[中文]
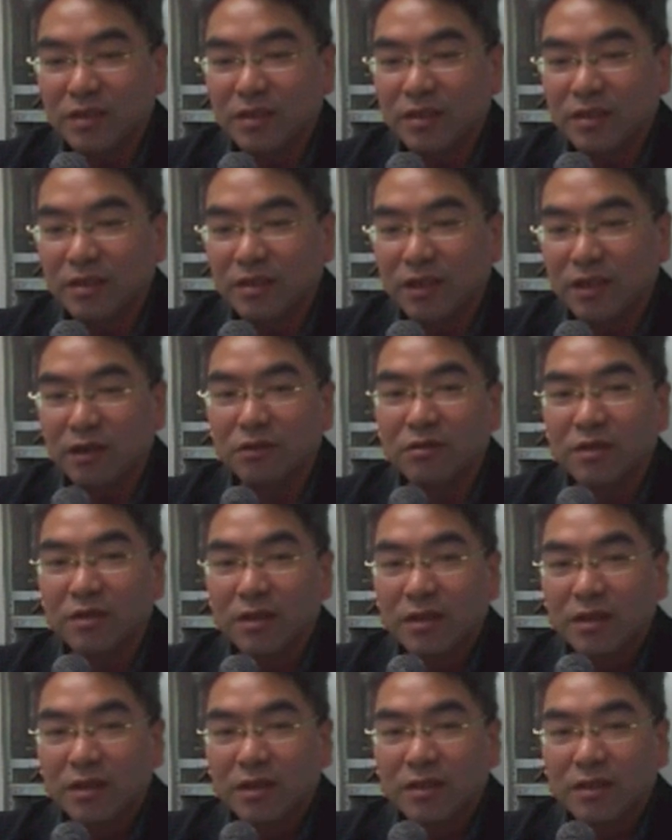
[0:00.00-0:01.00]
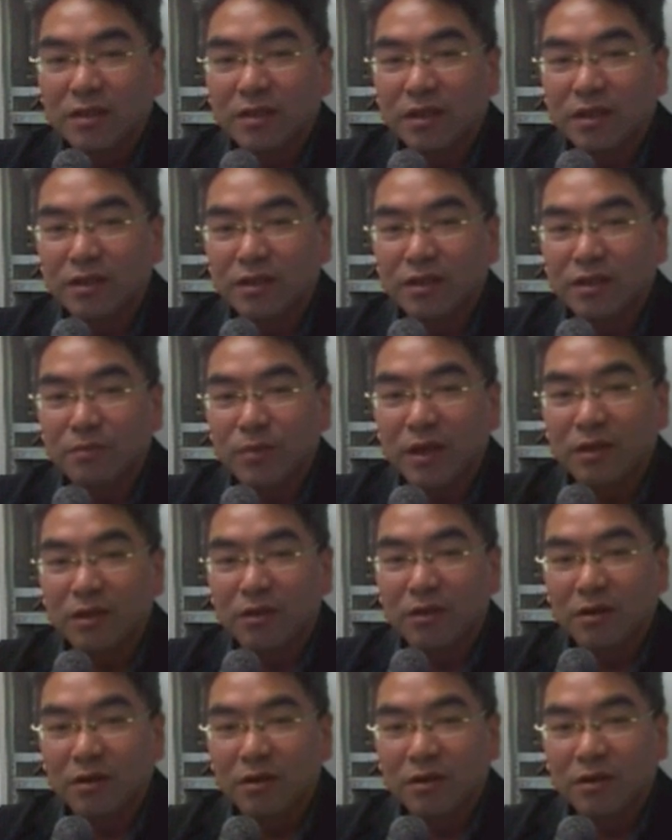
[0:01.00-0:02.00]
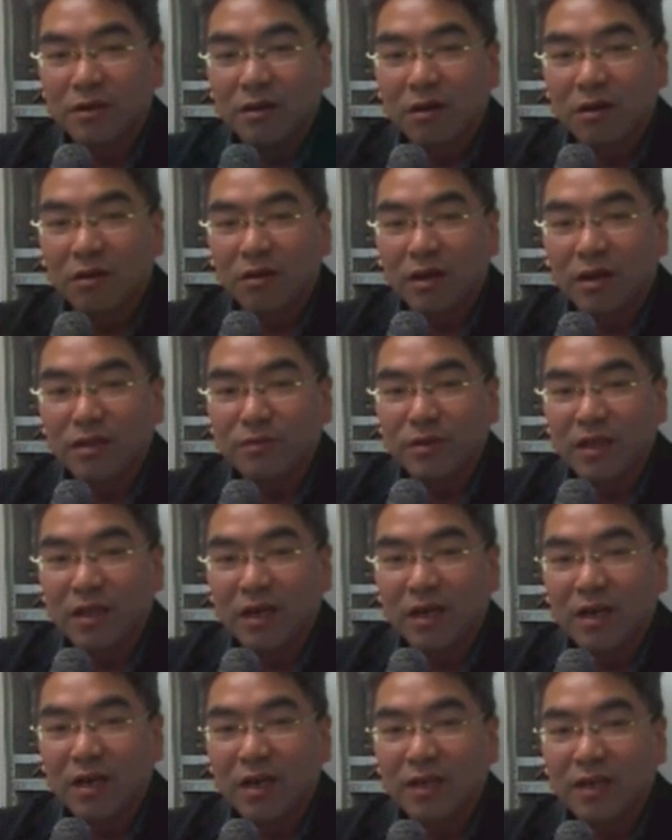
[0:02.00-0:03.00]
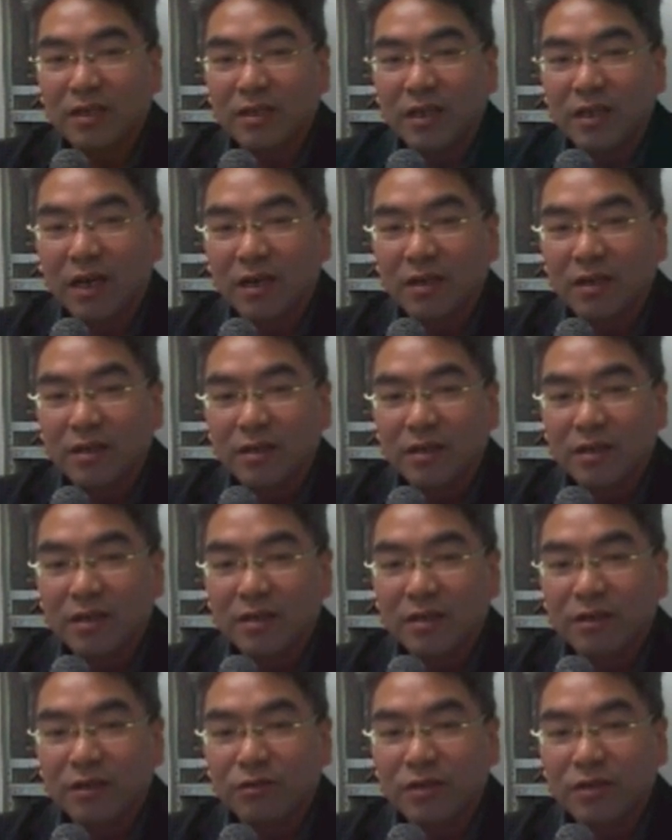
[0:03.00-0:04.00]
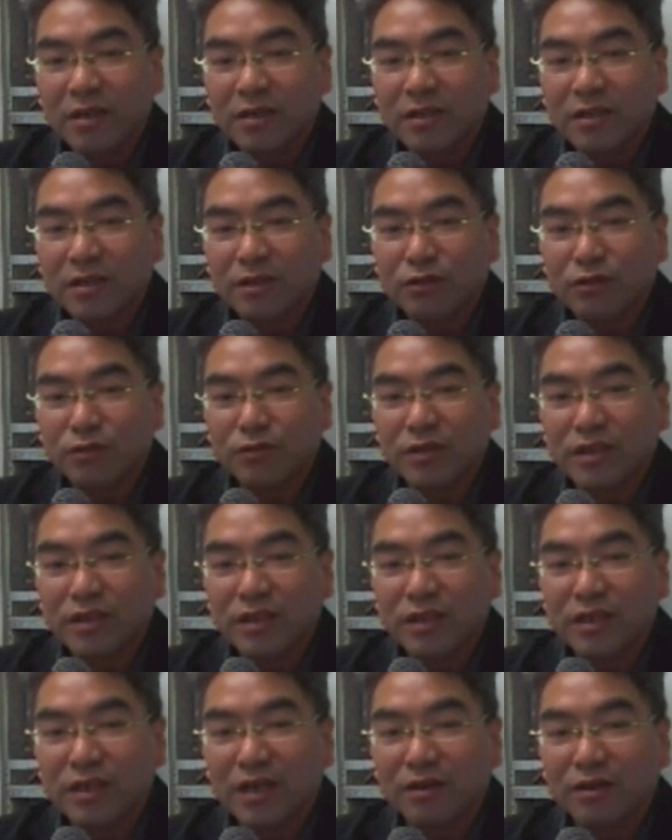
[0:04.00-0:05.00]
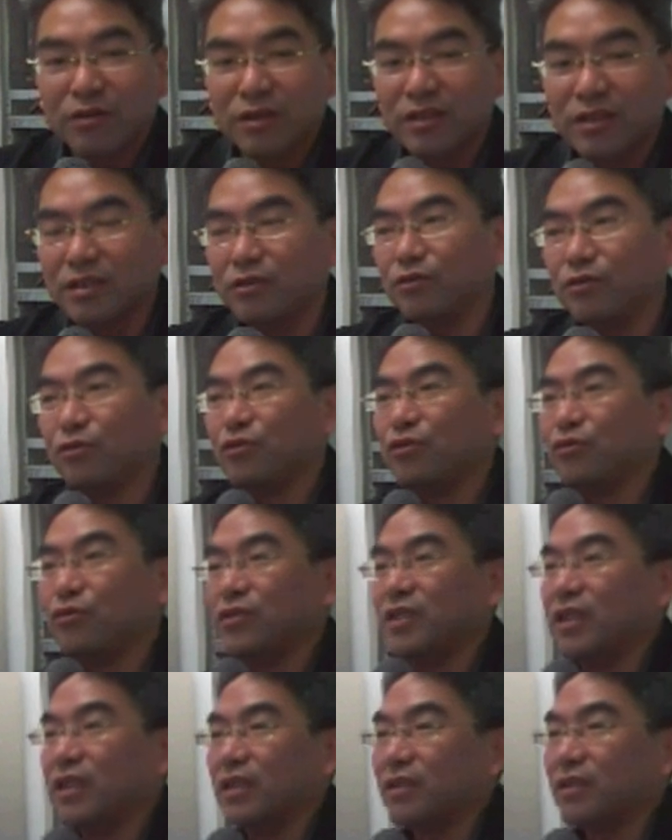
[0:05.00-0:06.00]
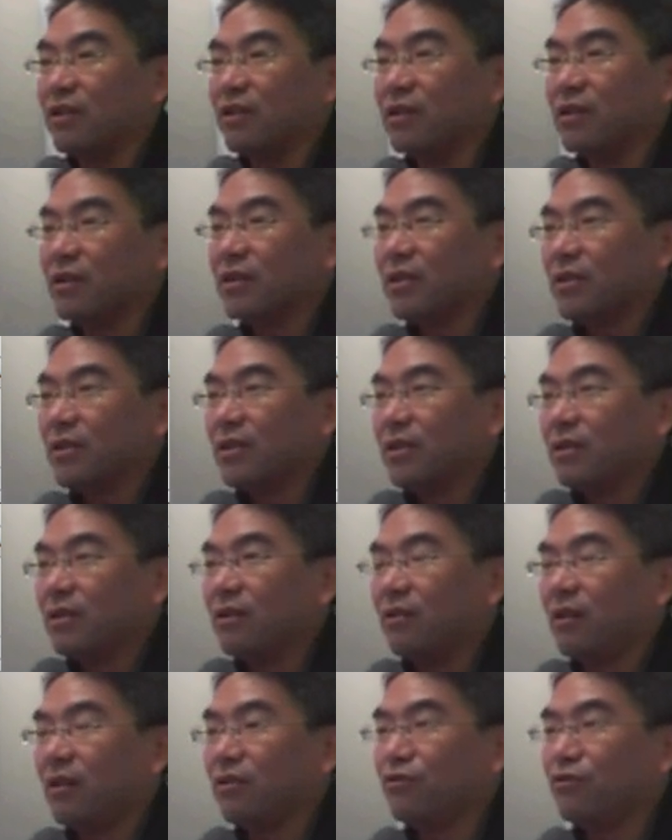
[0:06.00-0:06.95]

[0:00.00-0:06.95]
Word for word: 一些东西到这个里面哦。好啊，你们等下看一下，理论上这个东西应该会自动出现的哦。